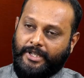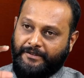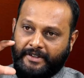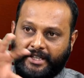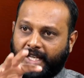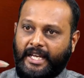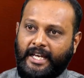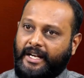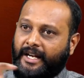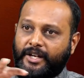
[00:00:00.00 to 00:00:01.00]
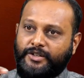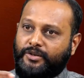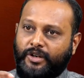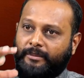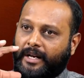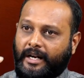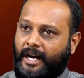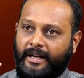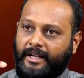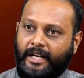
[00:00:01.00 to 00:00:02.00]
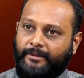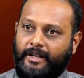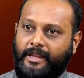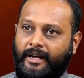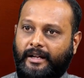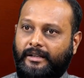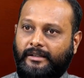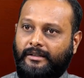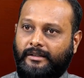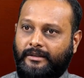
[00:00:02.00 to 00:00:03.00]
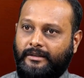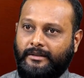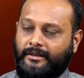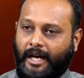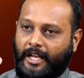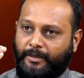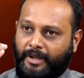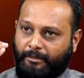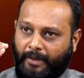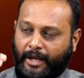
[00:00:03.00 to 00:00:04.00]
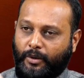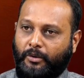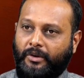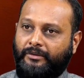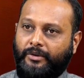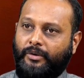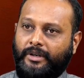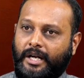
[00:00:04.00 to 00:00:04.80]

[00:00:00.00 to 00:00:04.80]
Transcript: ఇవి ఏ రేడియేషన్ కూడా మన కంటికి కనబడదండి అది మీ మైక్రోవేవ్ ఓవెన్